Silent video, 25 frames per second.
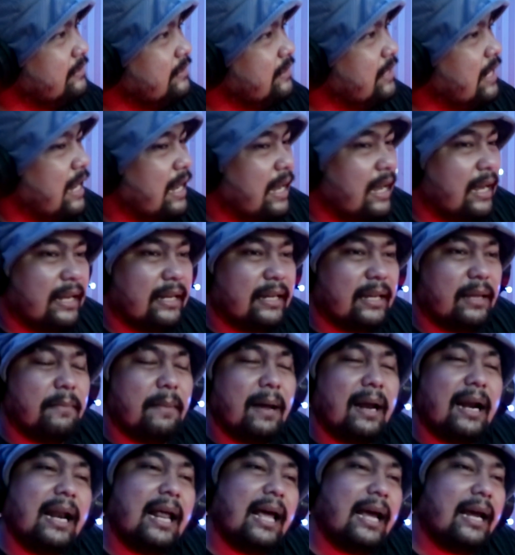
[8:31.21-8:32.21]
ya
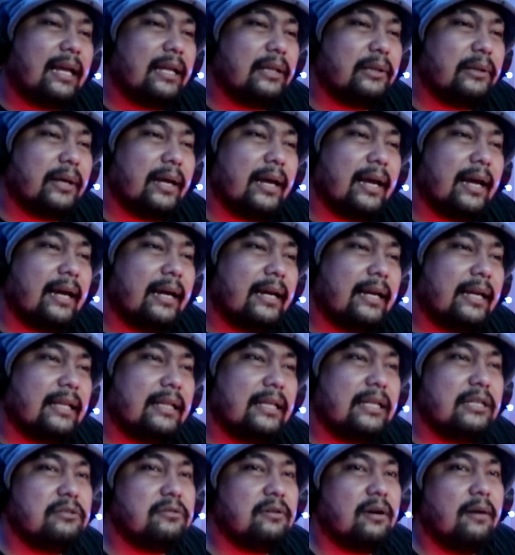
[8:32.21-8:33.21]
gimana gitu ya
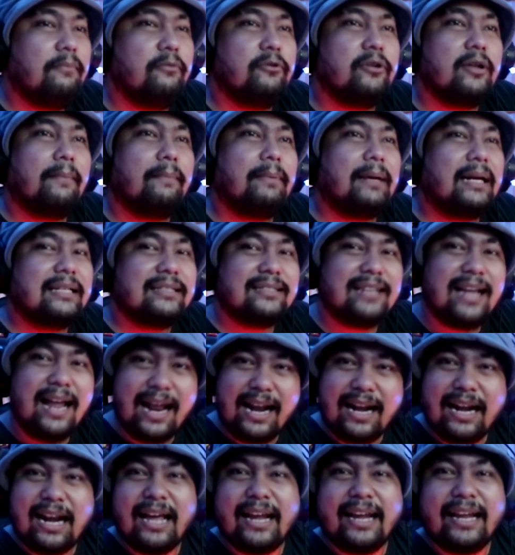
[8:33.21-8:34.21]
kita juga punya
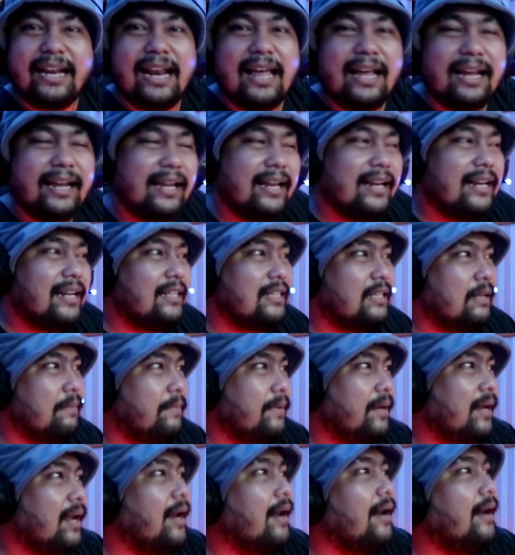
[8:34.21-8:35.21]
perasaan laki-laki nih
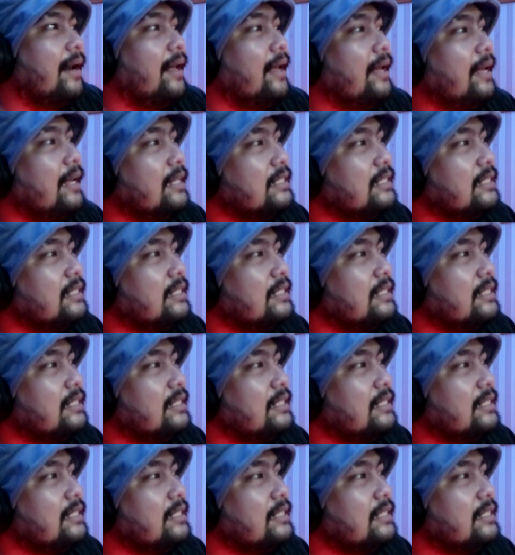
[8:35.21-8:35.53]
tapi kan